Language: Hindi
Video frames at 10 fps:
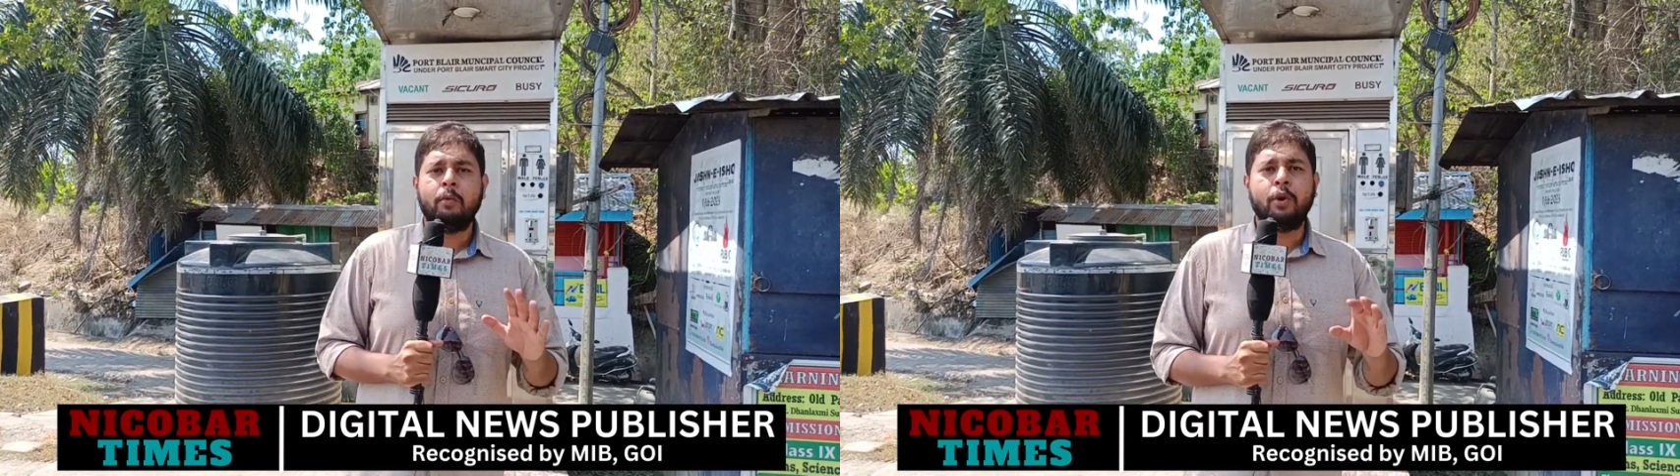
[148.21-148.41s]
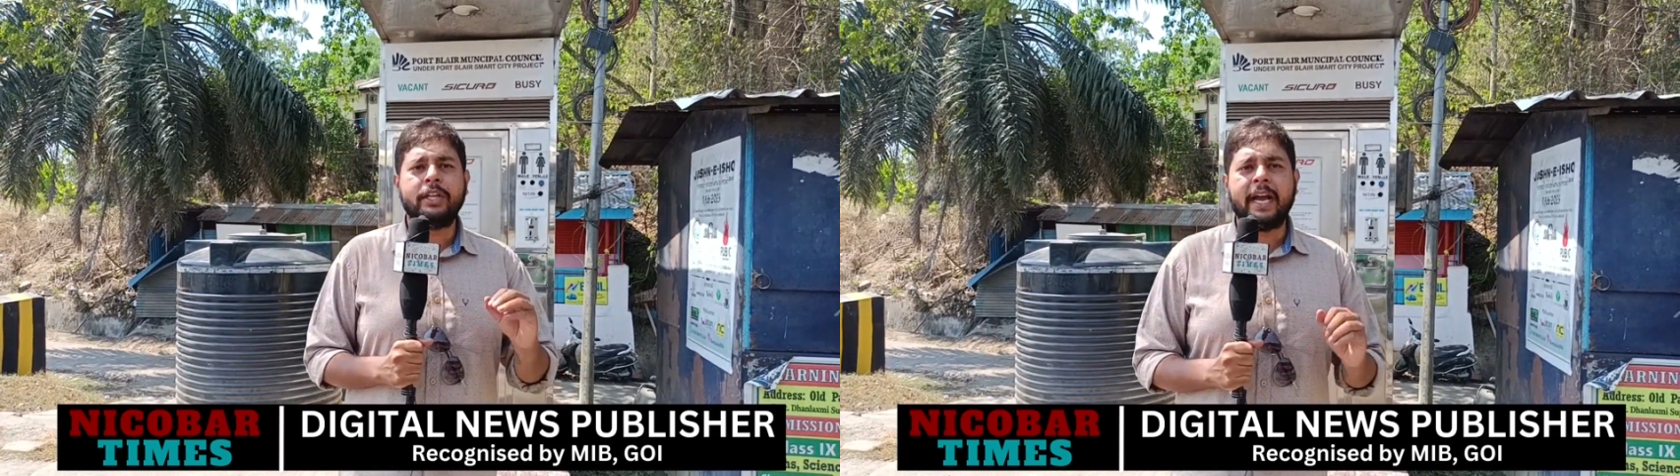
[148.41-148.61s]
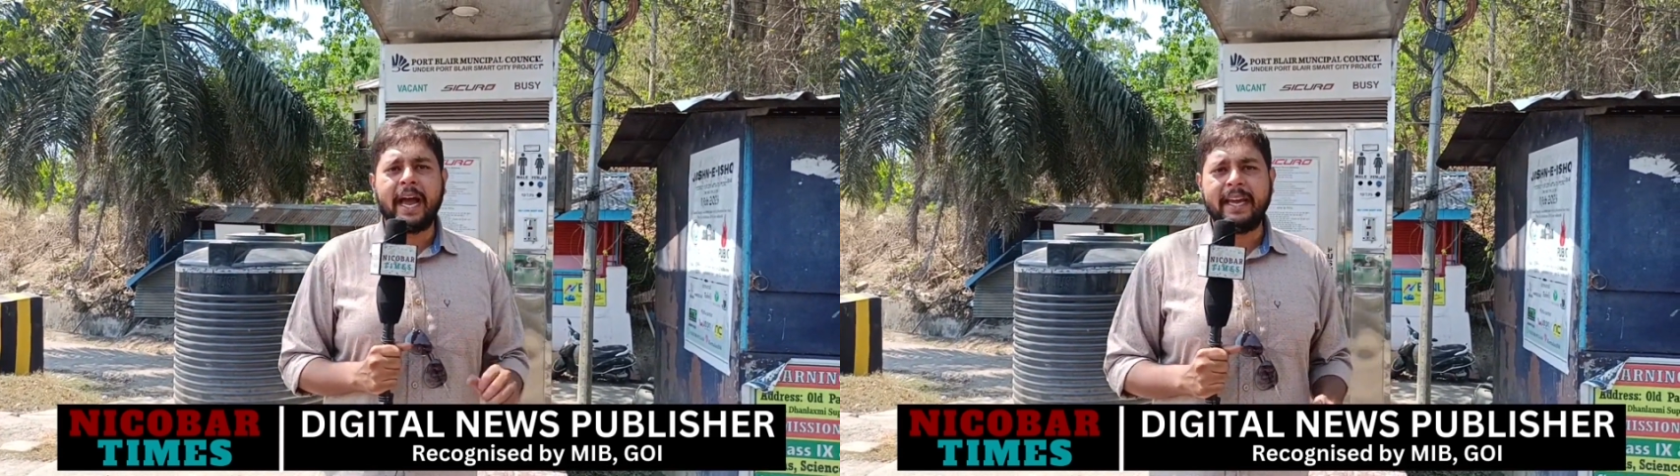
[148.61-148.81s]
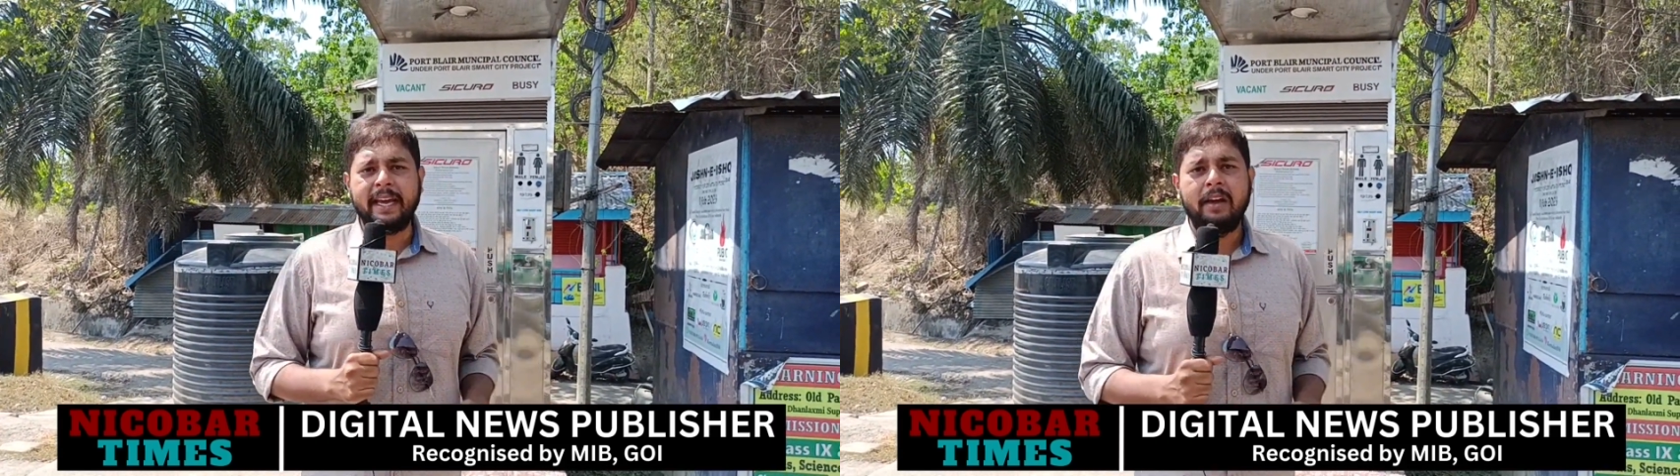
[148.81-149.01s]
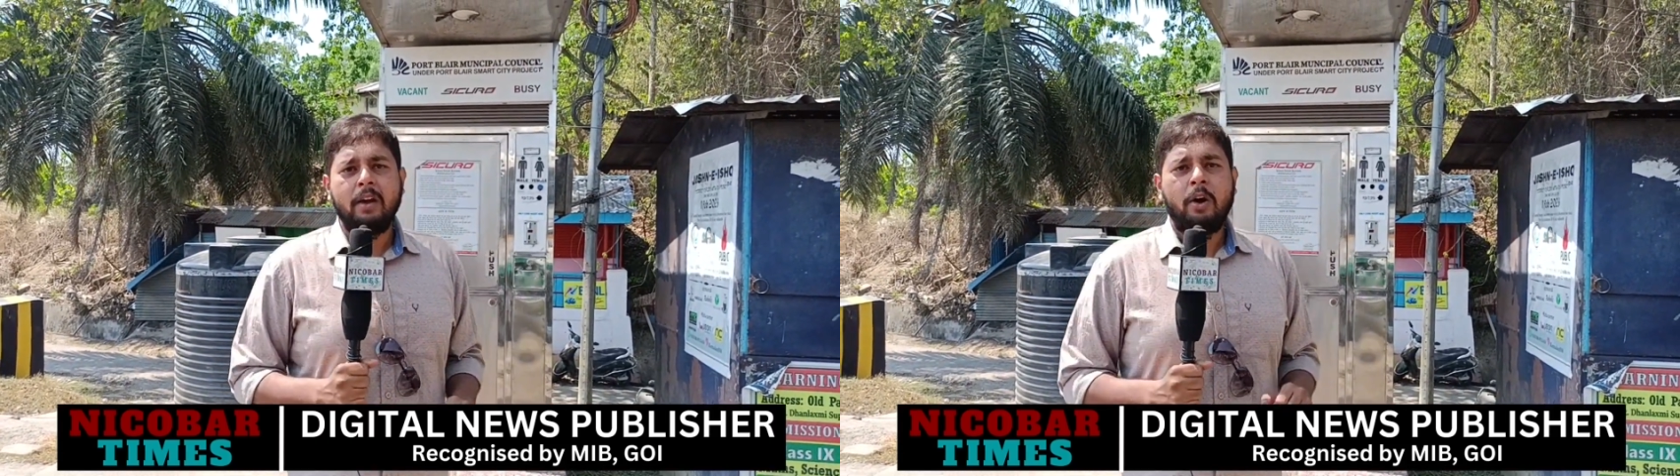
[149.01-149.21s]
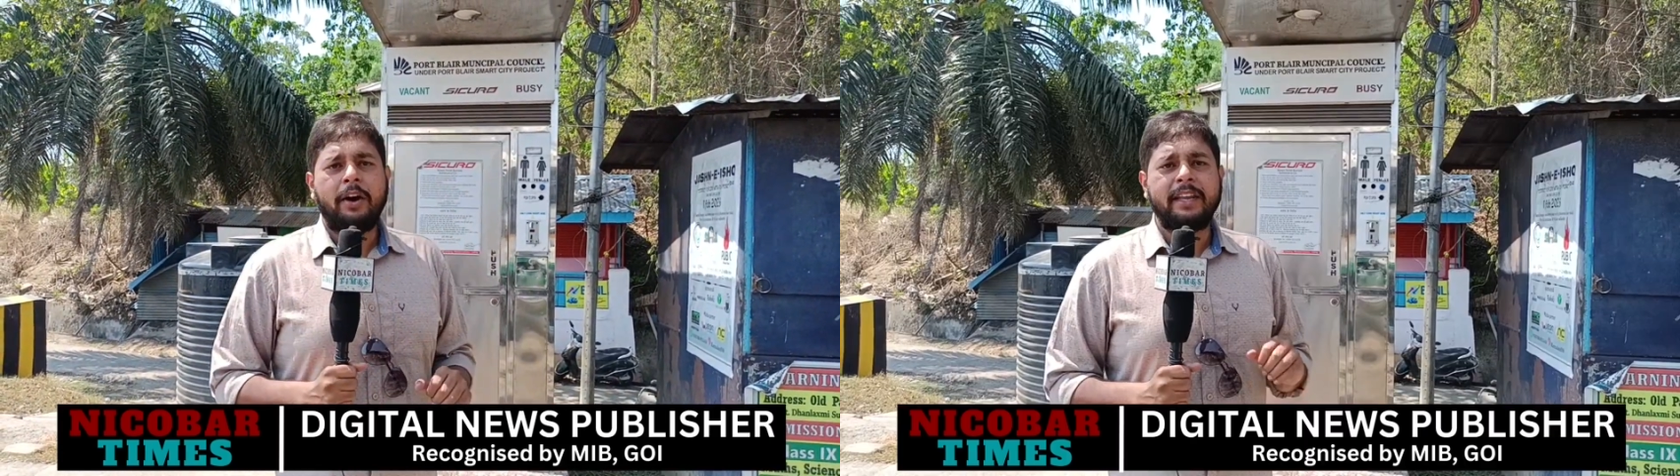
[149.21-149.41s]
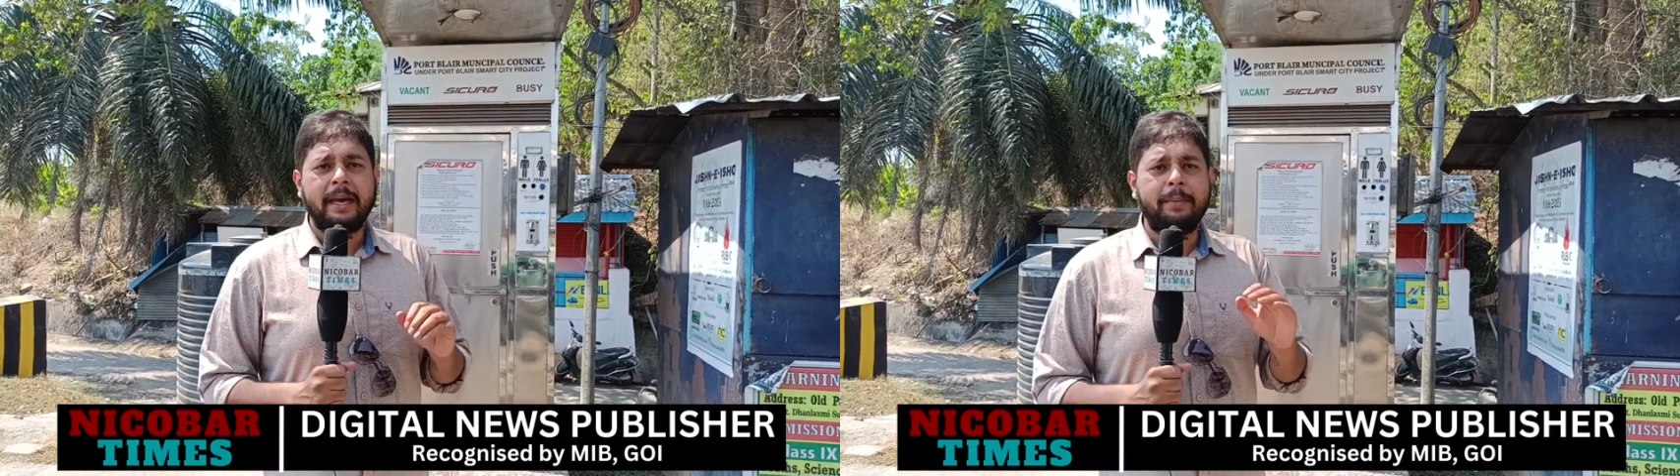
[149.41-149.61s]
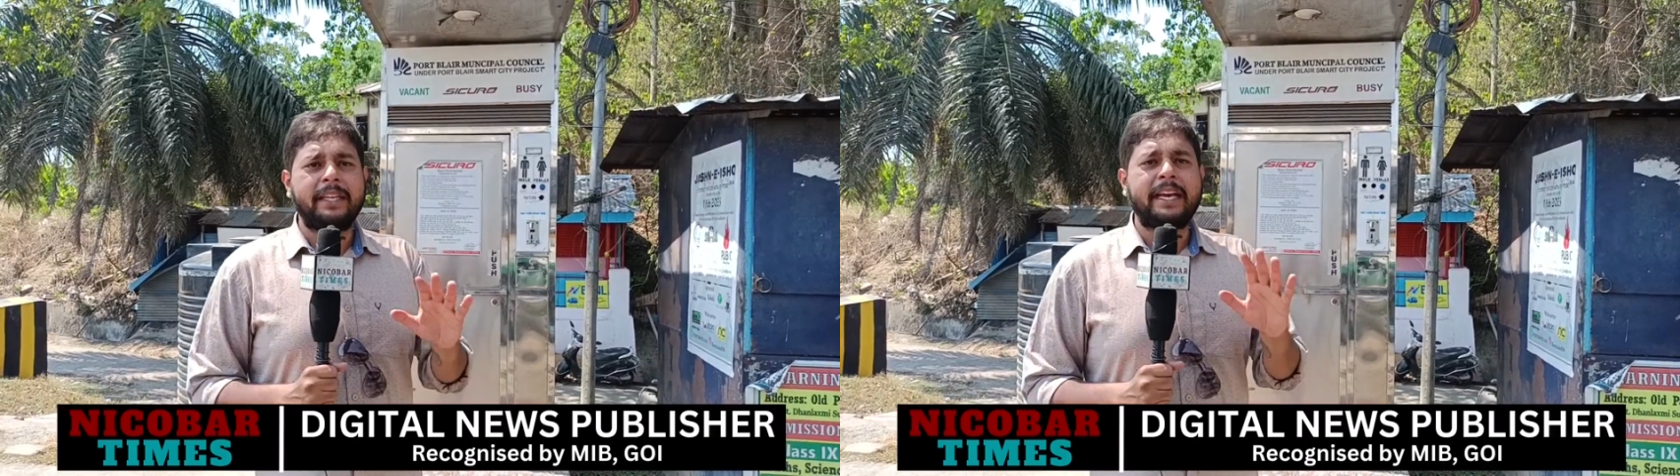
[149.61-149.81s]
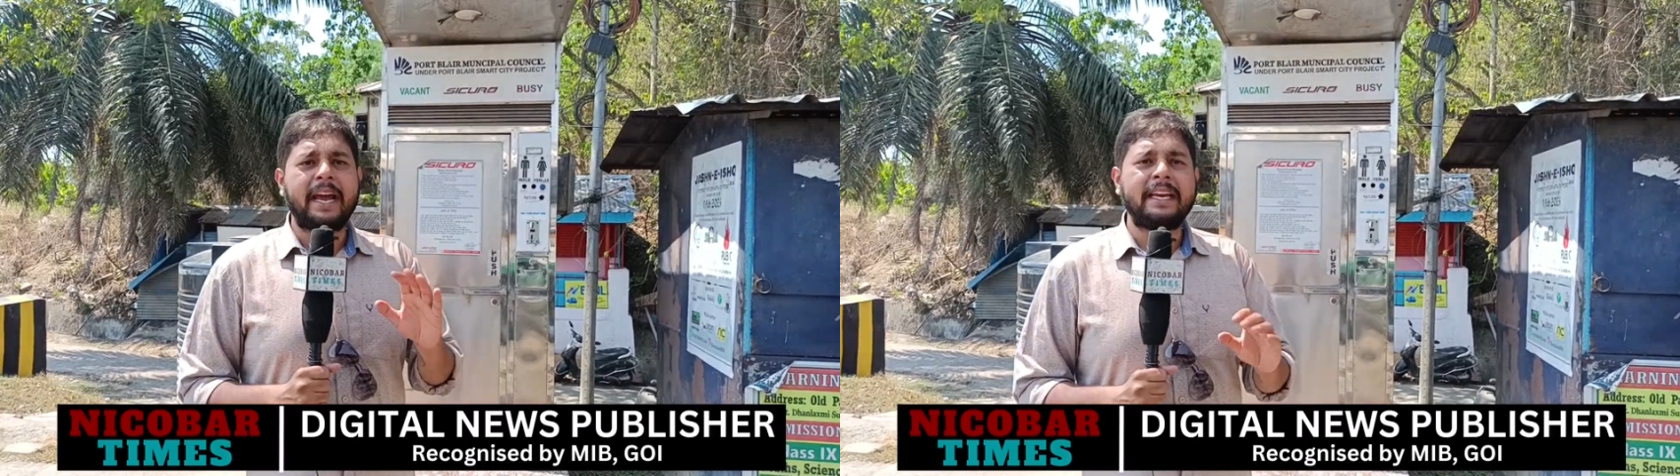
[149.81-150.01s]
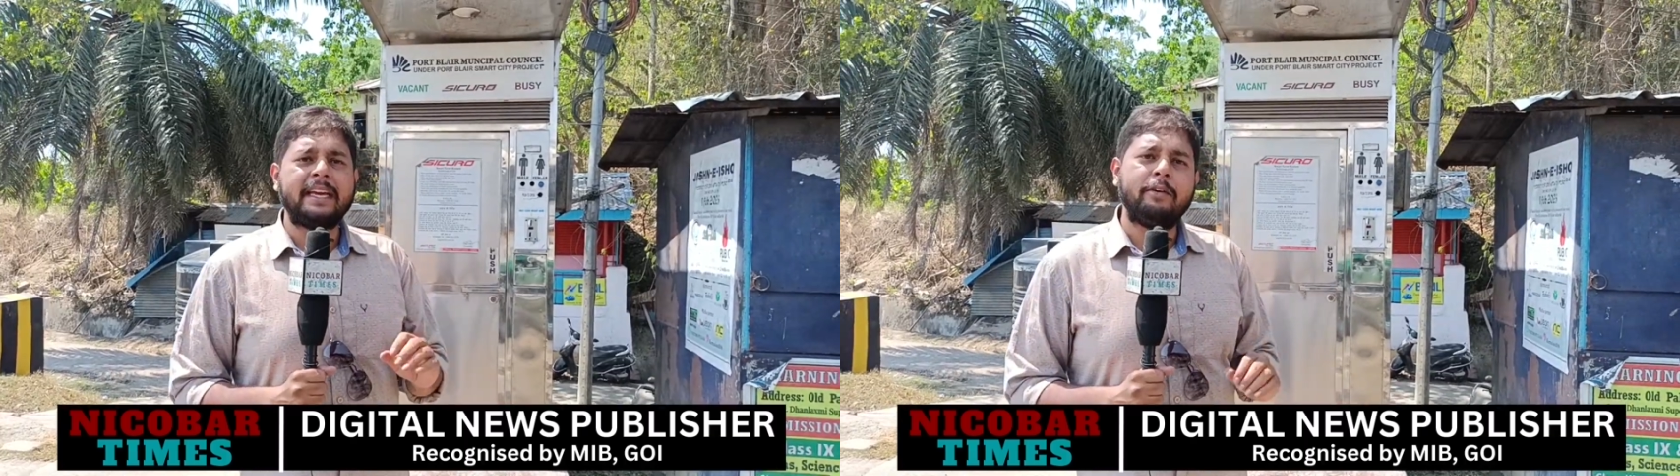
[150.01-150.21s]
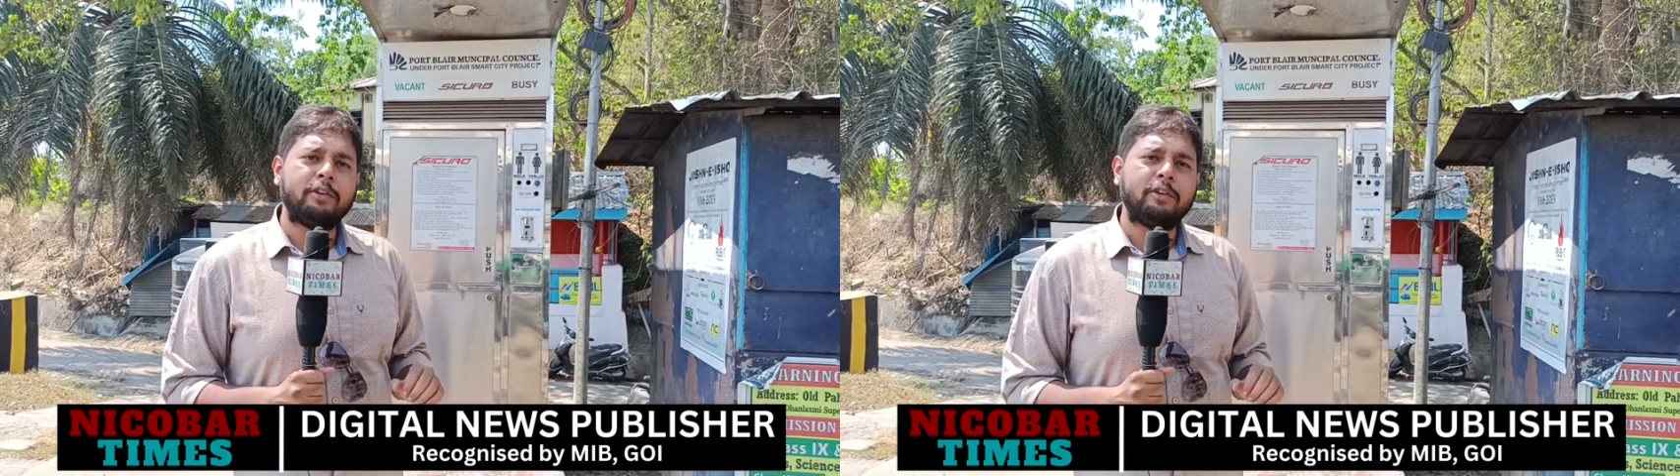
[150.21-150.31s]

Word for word: वो दिखाएंगे और ये भी दिखाएंगे कि